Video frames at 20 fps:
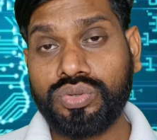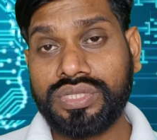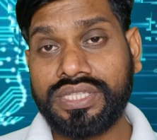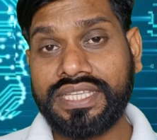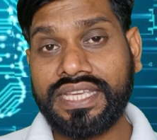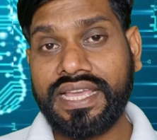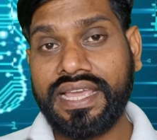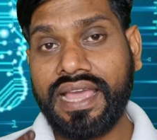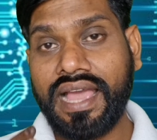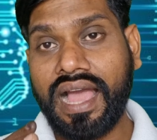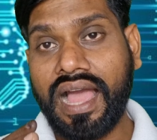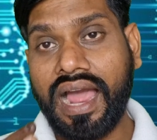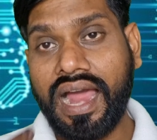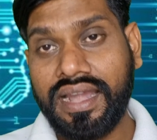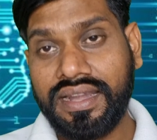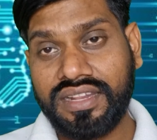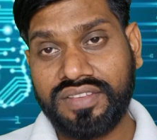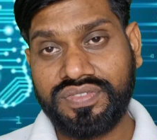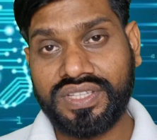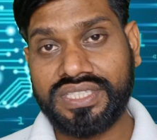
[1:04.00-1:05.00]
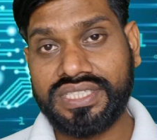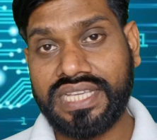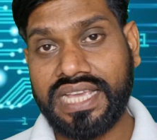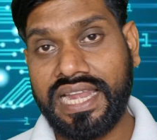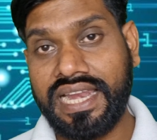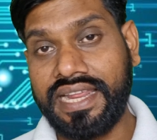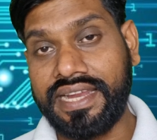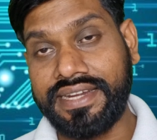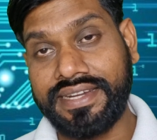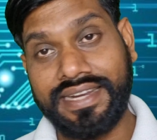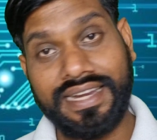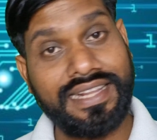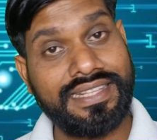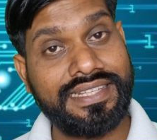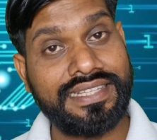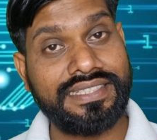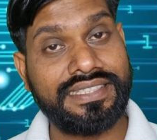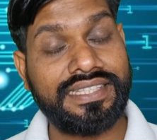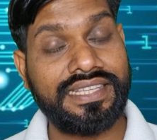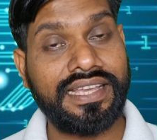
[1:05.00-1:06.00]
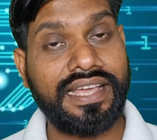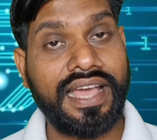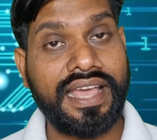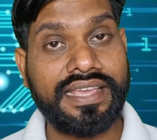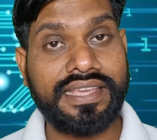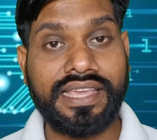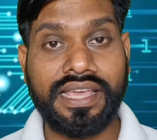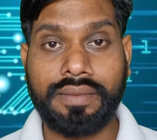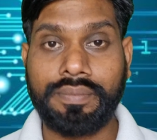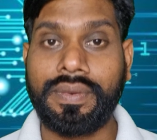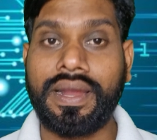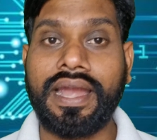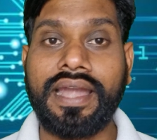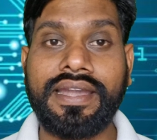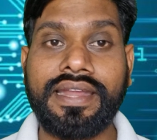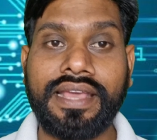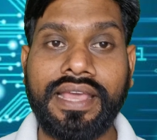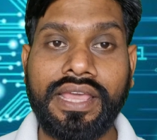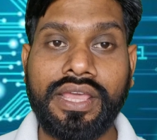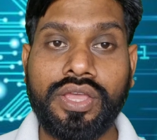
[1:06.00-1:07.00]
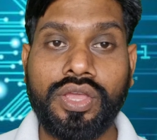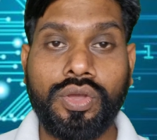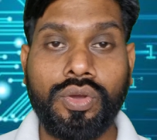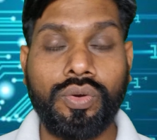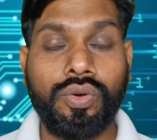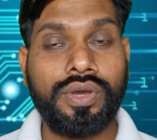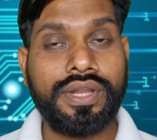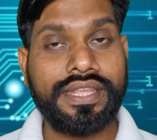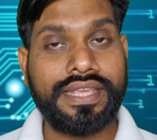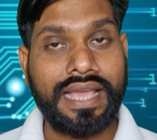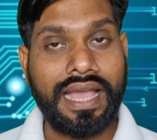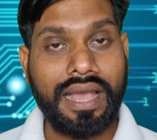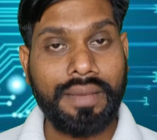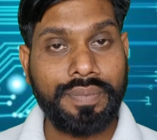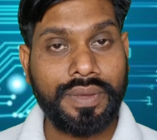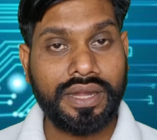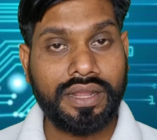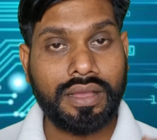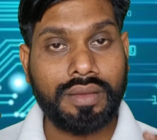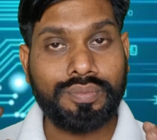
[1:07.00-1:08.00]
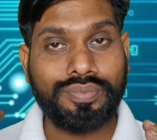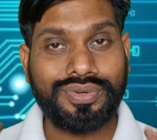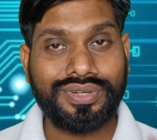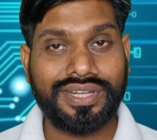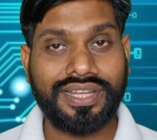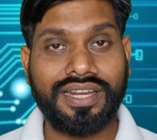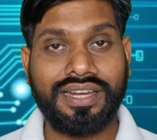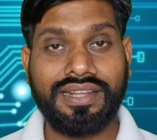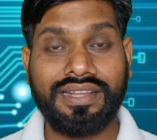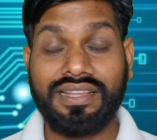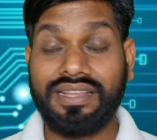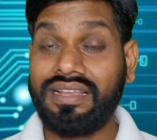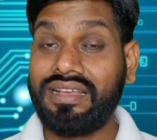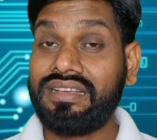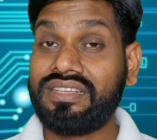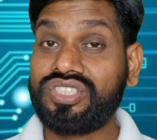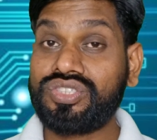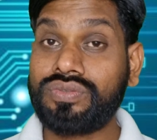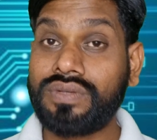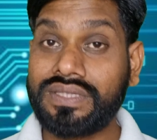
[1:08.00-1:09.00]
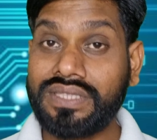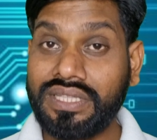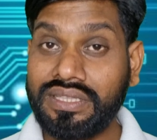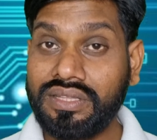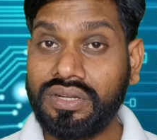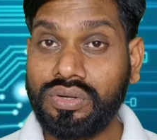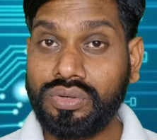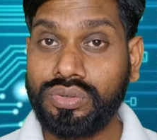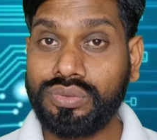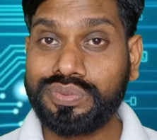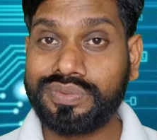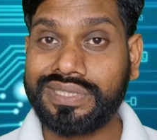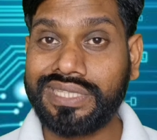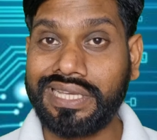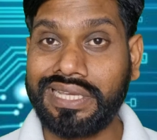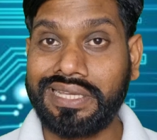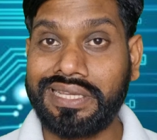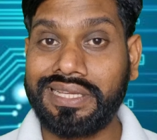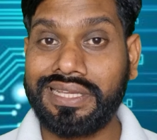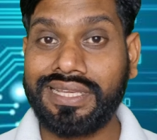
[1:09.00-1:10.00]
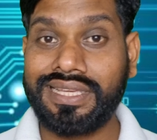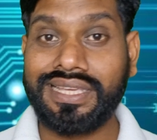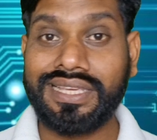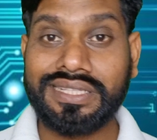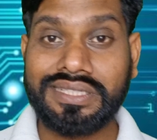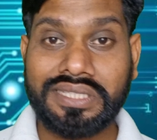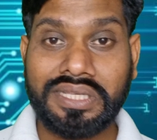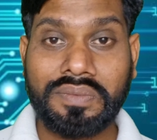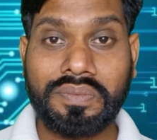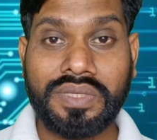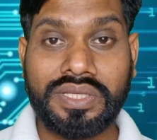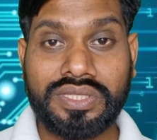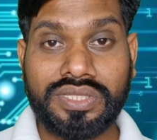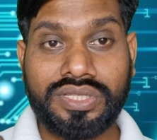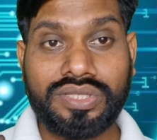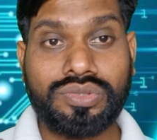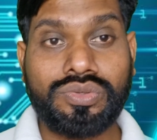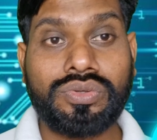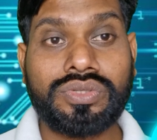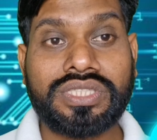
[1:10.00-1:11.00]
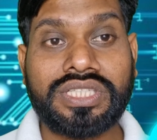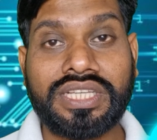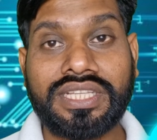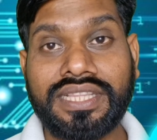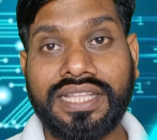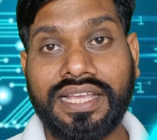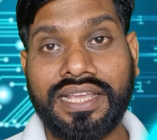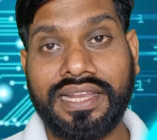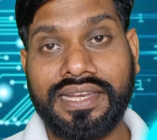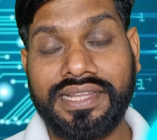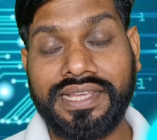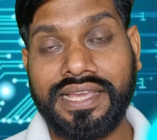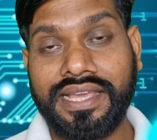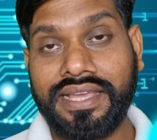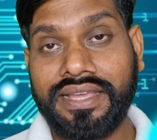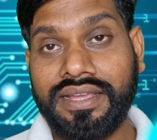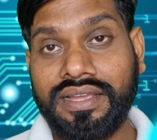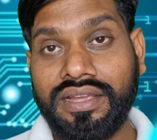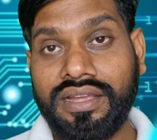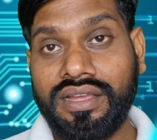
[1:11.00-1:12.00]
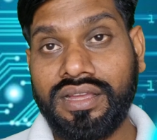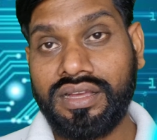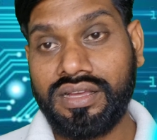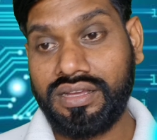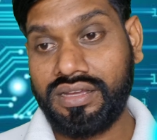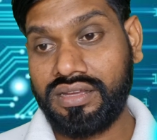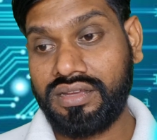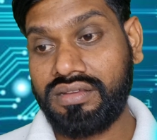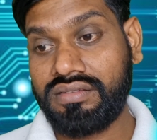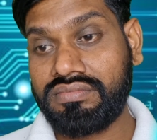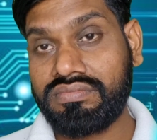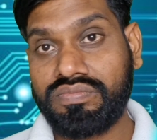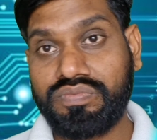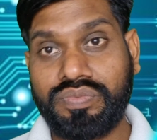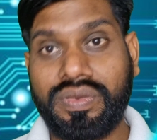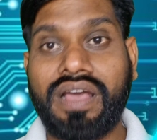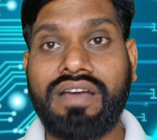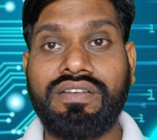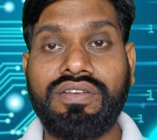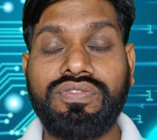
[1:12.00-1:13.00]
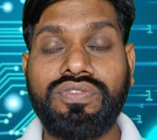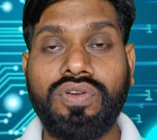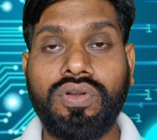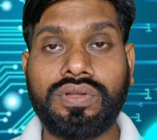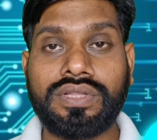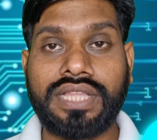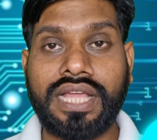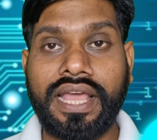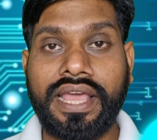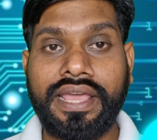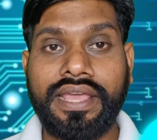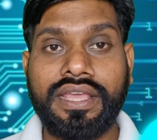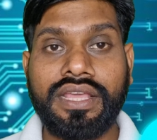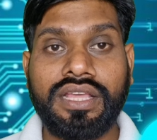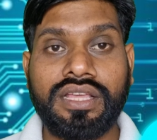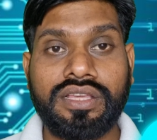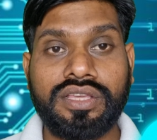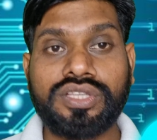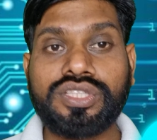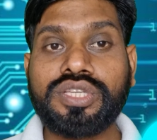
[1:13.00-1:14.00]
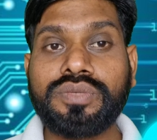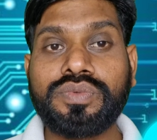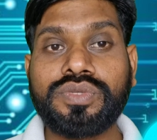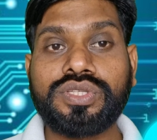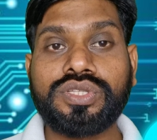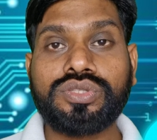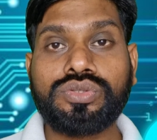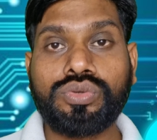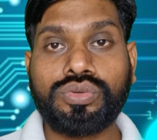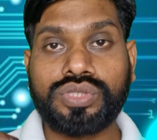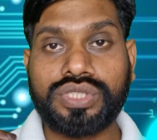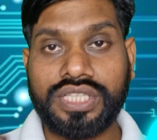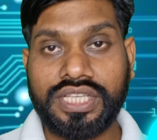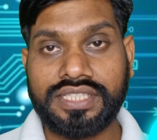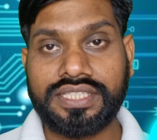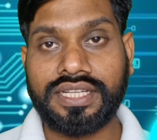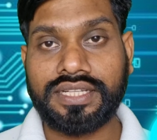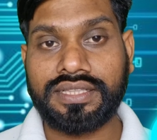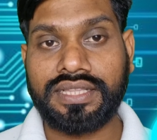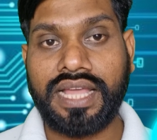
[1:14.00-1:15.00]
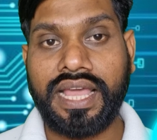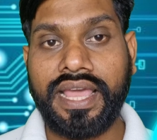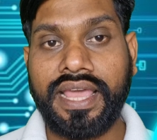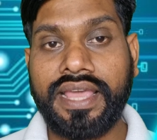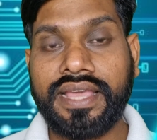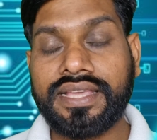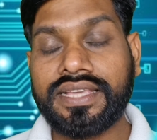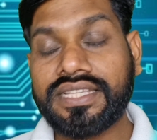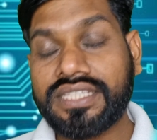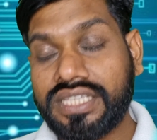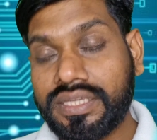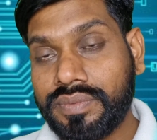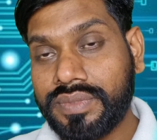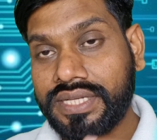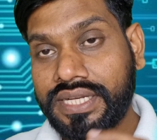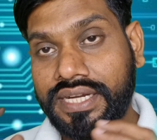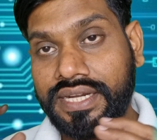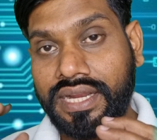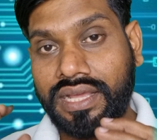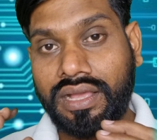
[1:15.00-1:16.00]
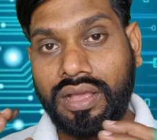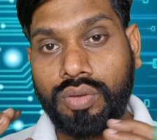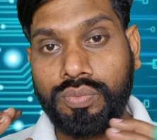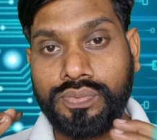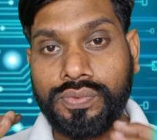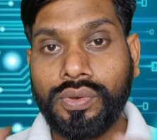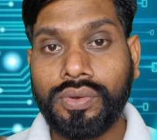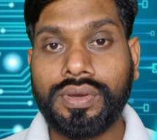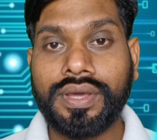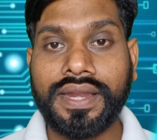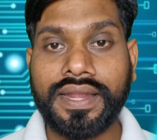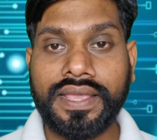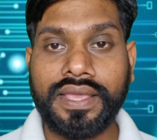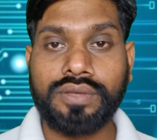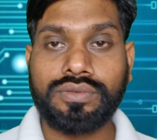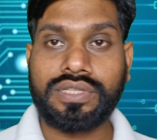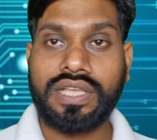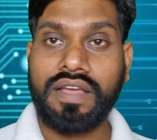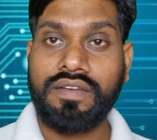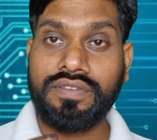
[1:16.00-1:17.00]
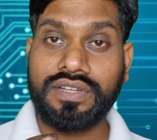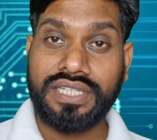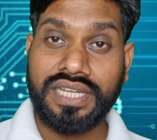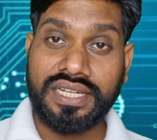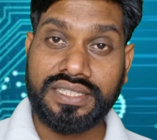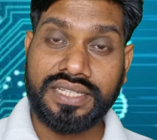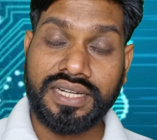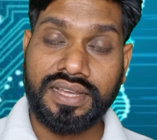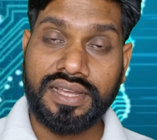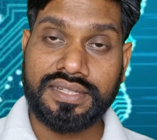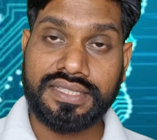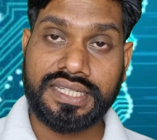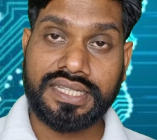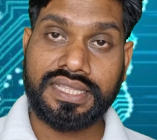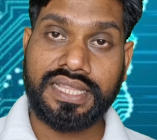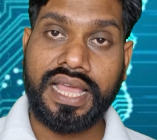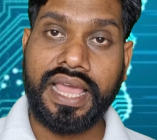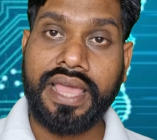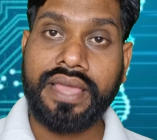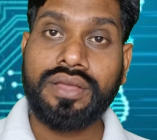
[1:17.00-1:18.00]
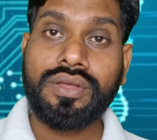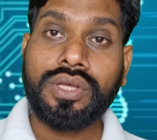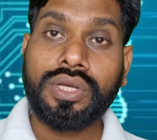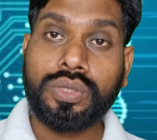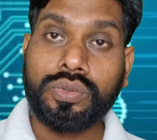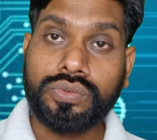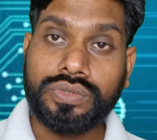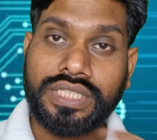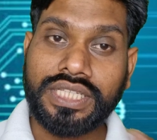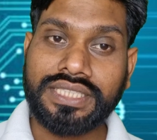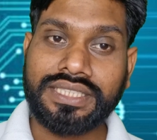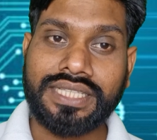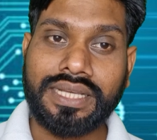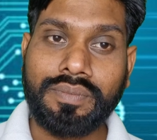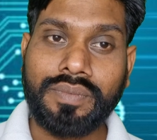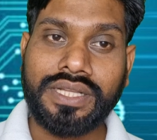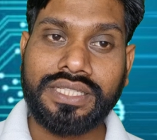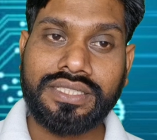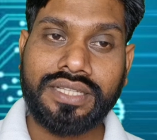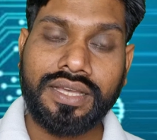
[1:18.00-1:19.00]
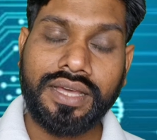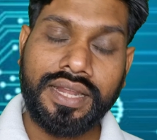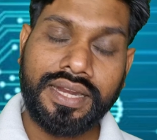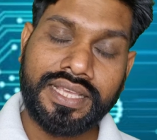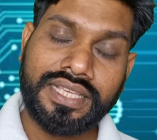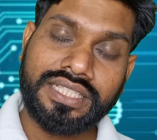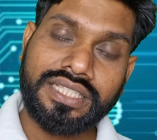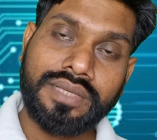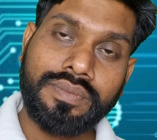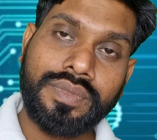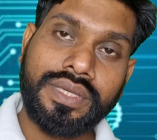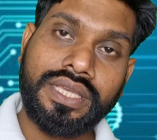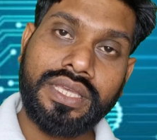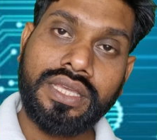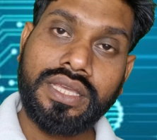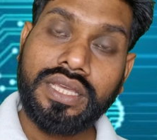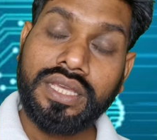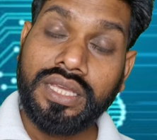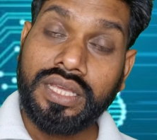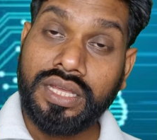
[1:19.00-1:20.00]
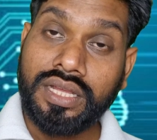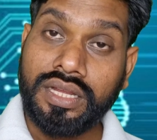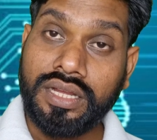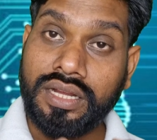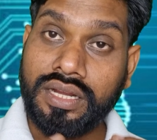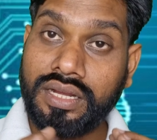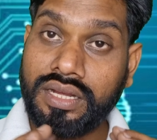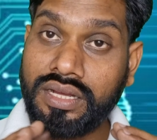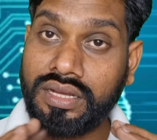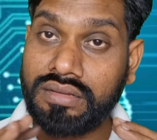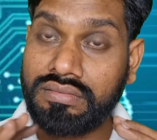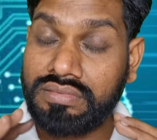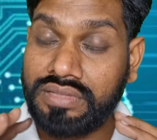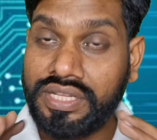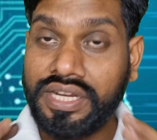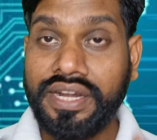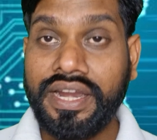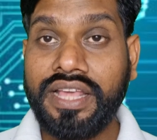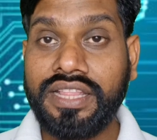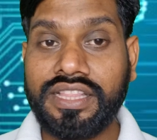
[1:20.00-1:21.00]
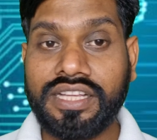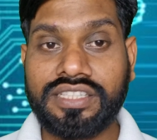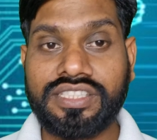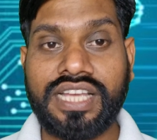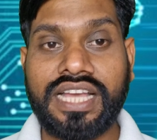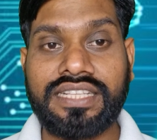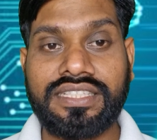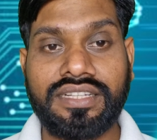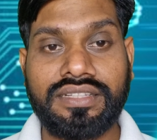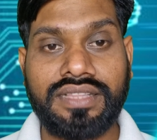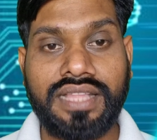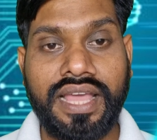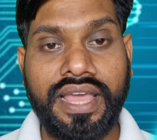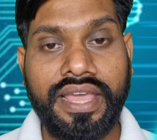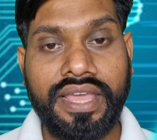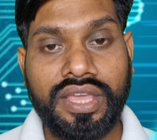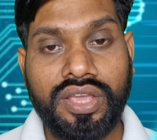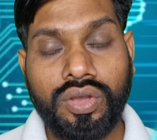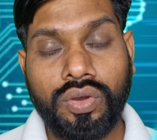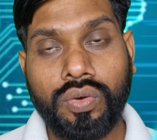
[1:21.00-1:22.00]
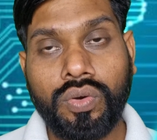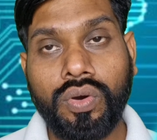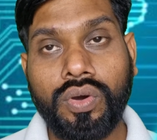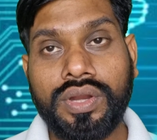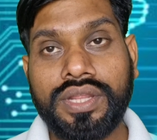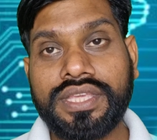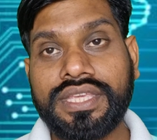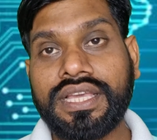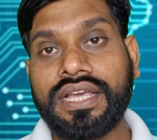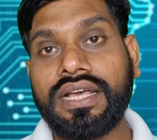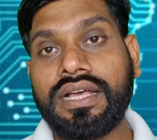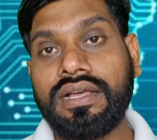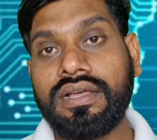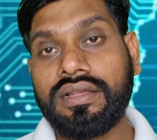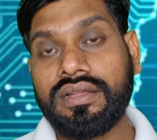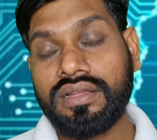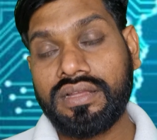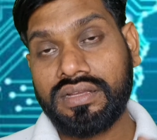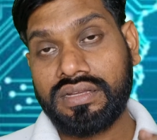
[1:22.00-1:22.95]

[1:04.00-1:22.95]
तो ये आर्टिफिशियल इंटेलिजेंसी का ही एक पार्ट है और यहाँ पर कंप्यूटर स्वतंत्र रूप से किसी भी चीज़ को सीखने के लिए पावरफुल होता है किसी भी चीज़ को सीख सकता है किसी भी डेटा का उपयोग करके उसका विश्लेषण कर सकता है उसे समझकर किसी भी निर्णय तक जा सकता है और यह